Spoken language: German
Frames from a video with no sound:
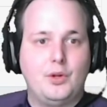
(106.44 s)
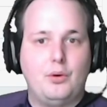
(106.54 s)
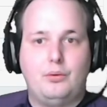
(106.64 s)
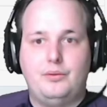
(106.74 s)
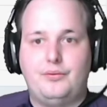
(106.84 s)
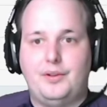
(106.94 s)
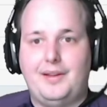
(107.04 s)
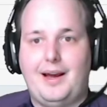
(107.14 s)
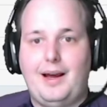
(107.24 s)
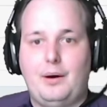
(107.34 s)
und von
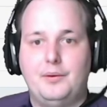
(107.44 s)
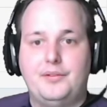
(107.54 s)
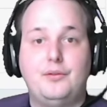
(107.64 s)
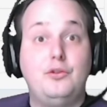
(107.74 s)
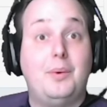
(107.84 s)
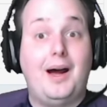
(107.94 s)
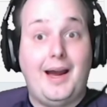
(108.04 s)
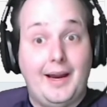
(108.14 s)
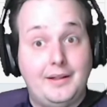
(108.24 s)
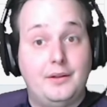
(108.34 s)
da aus über
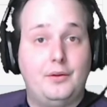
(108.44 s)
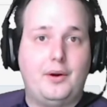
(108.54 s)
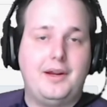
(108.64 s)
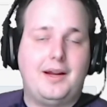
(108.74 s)
eine neue